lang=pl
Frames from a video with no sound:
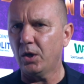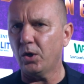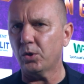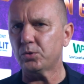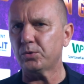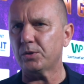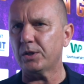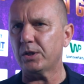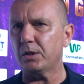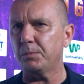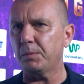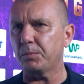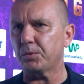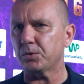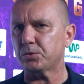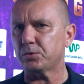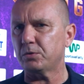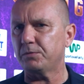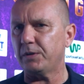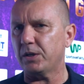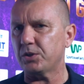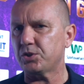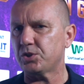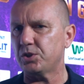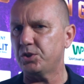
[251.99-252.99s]
o którego po
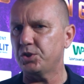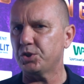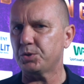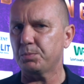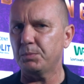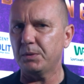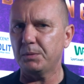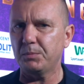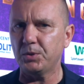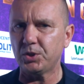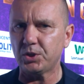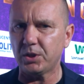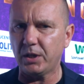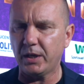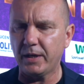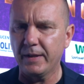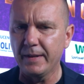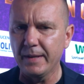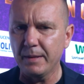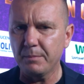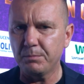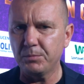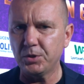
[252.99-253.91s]
prostu walczyliśmy, myślę,